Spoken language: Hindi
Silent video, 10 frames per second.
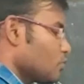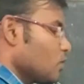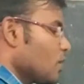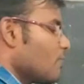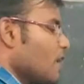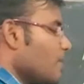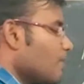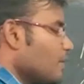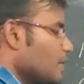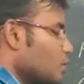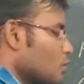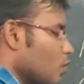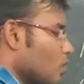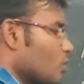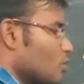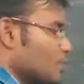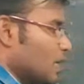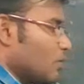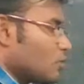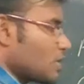सॉरी फाइव मीटर जो लॉन्ग रोप
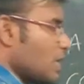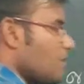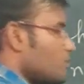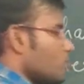था उसका